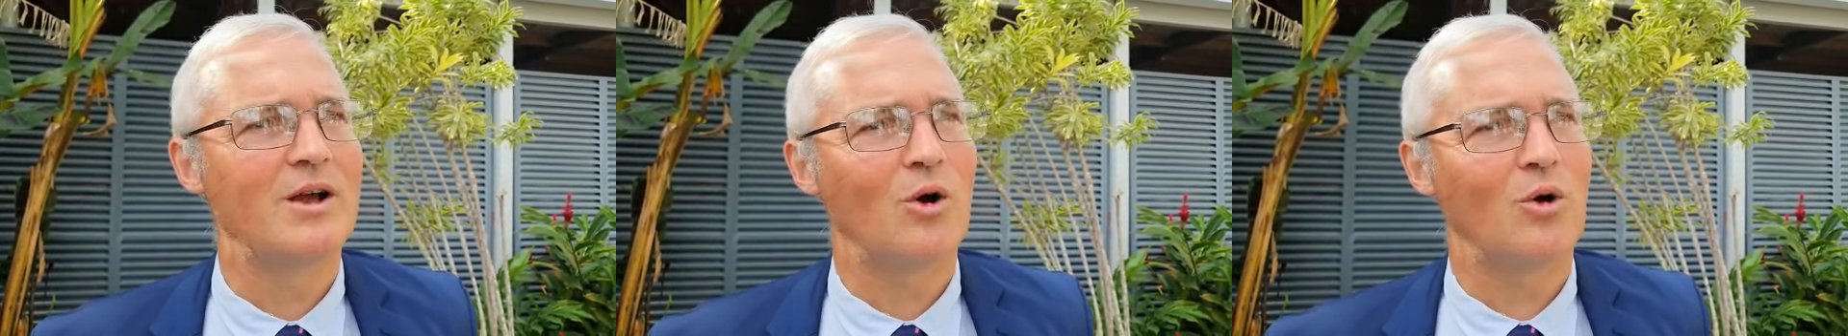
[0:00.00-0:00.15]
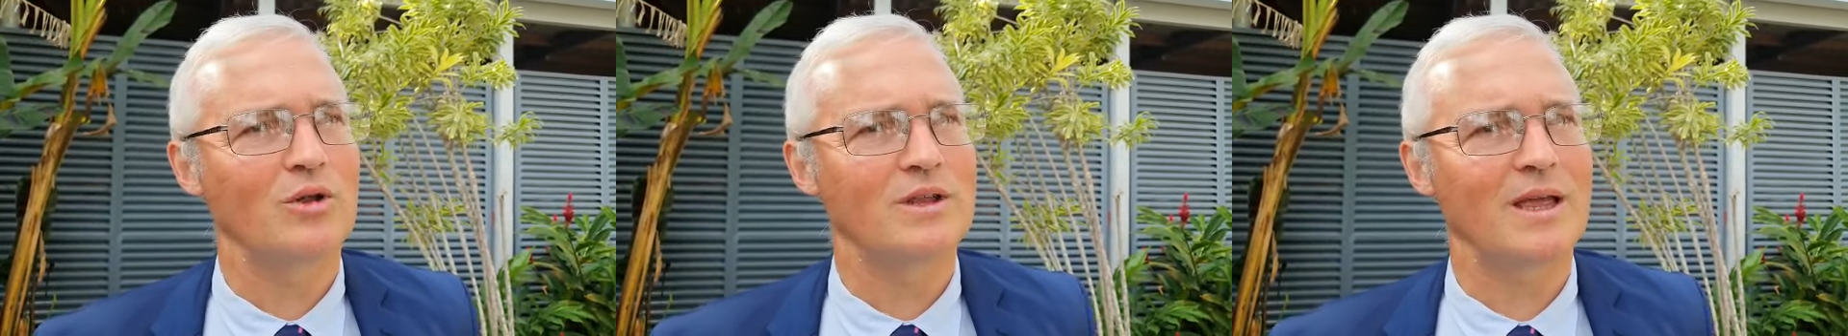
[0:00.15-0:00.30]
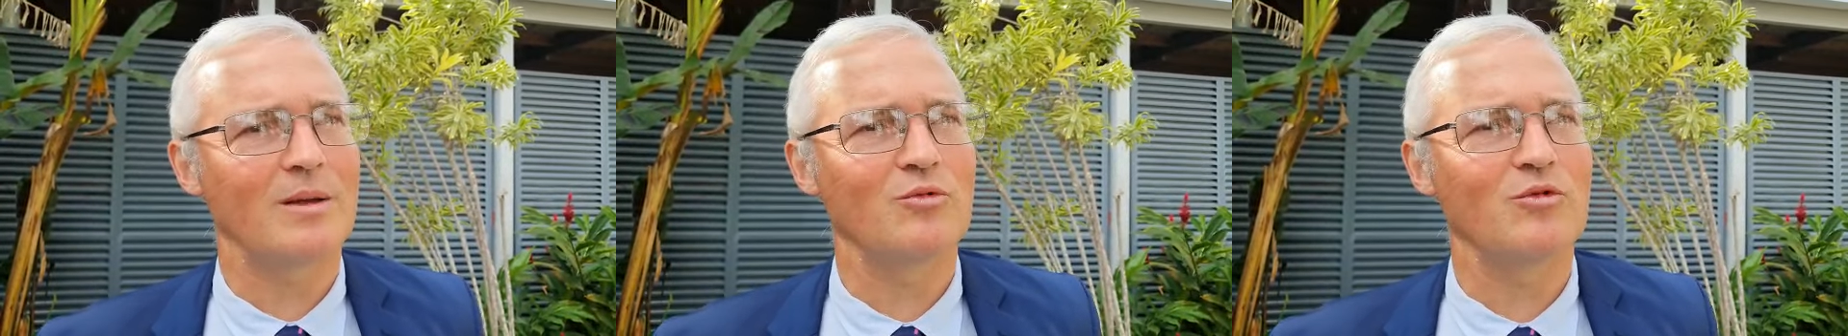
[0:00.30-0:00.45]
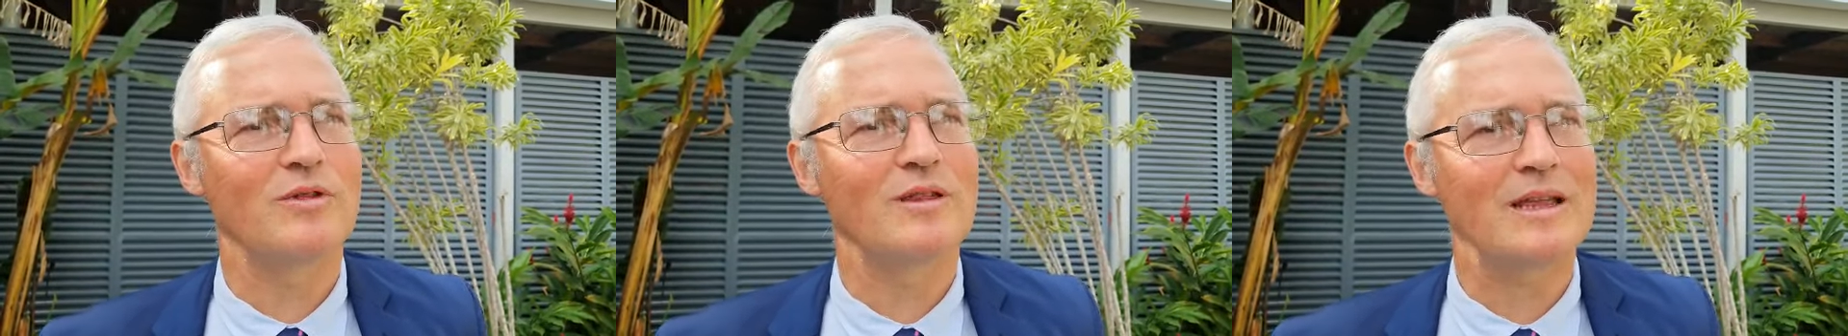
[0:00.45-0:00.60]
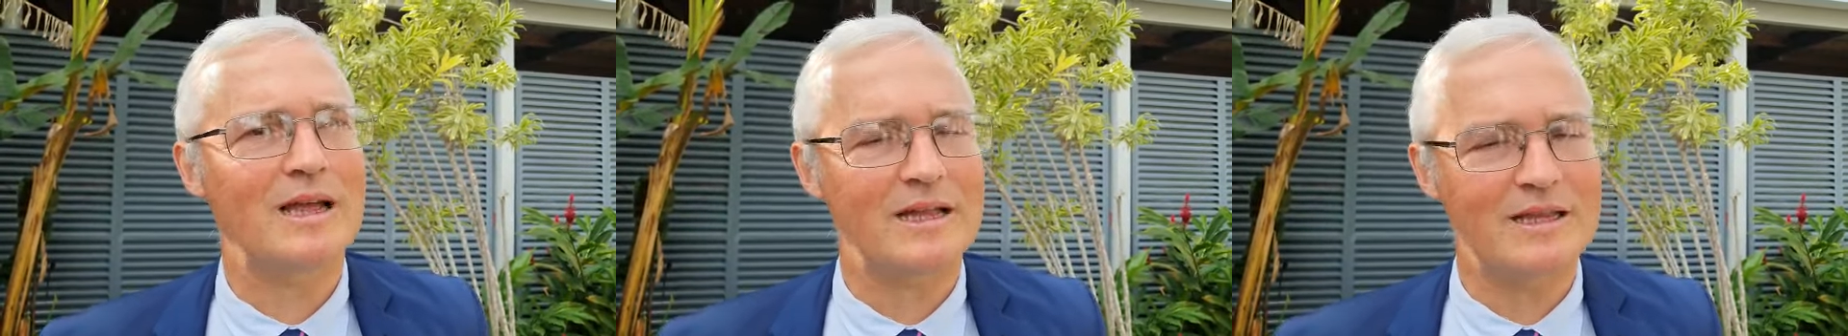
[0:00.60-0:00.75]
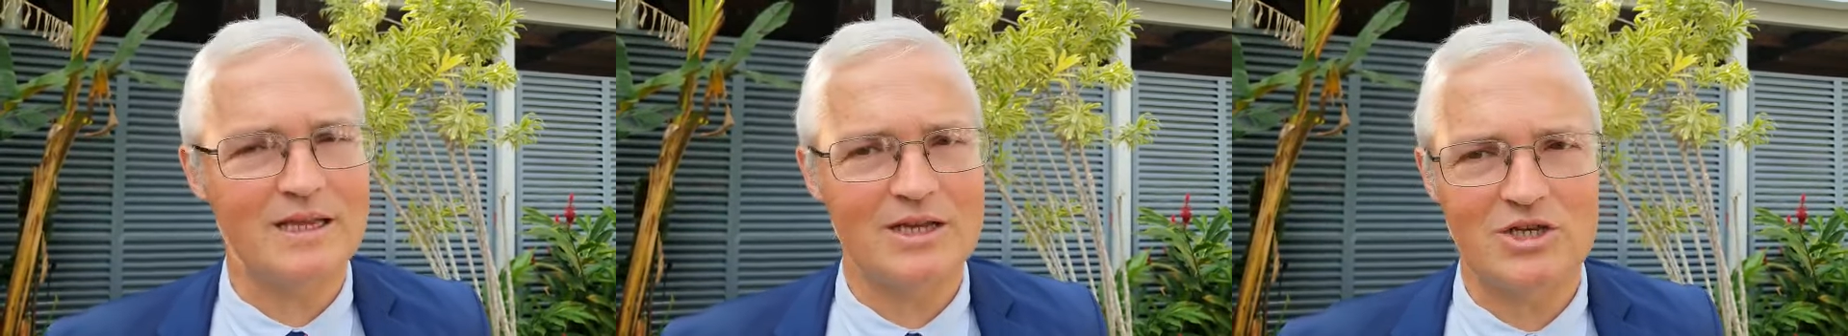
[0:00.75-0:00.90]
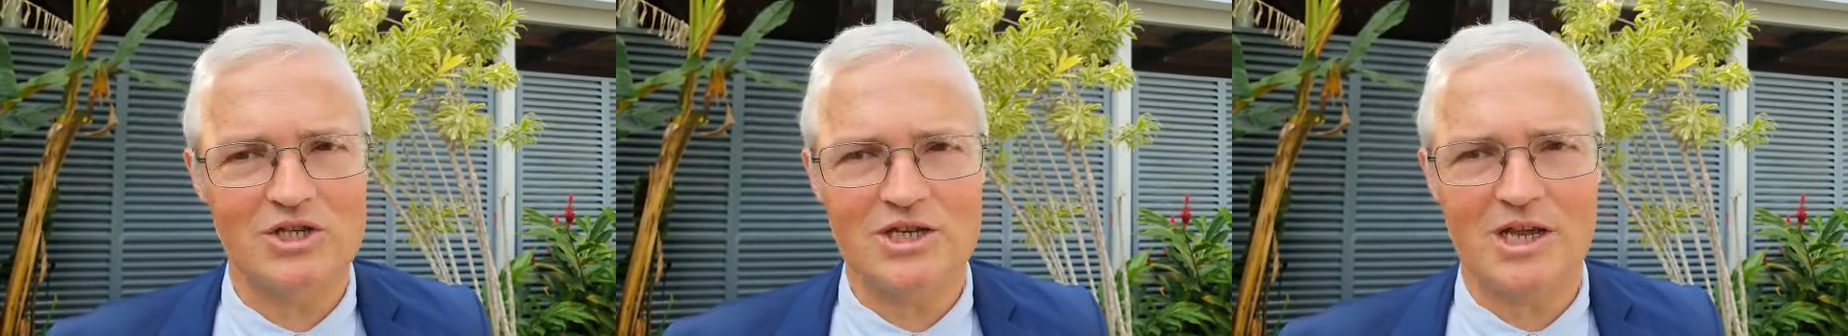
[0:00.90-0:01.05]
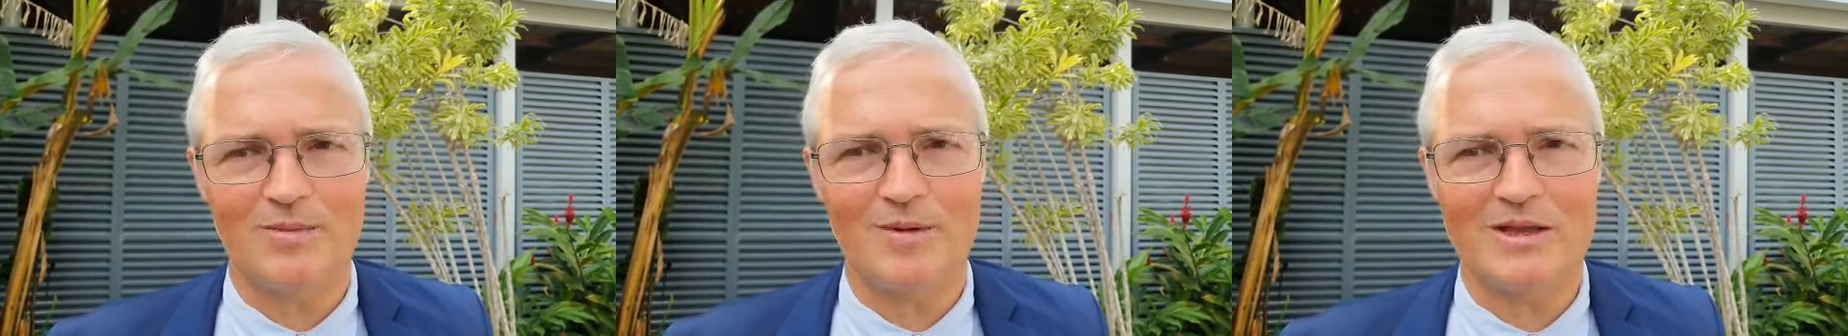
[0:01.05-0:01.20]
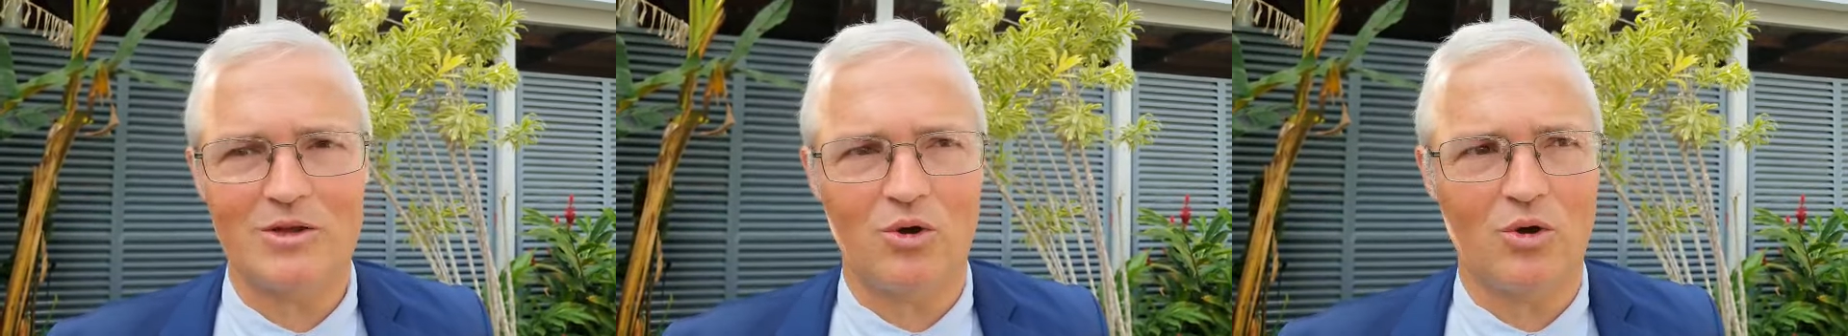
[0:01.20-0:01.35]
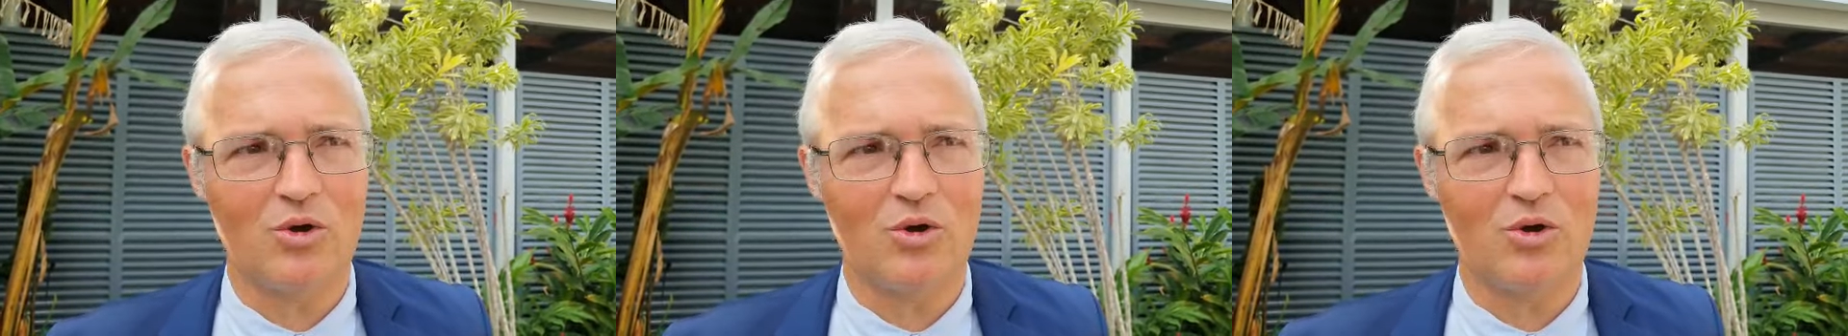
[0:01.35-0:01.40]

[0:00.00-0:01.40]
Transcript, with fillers: en termes de stratégie à mettre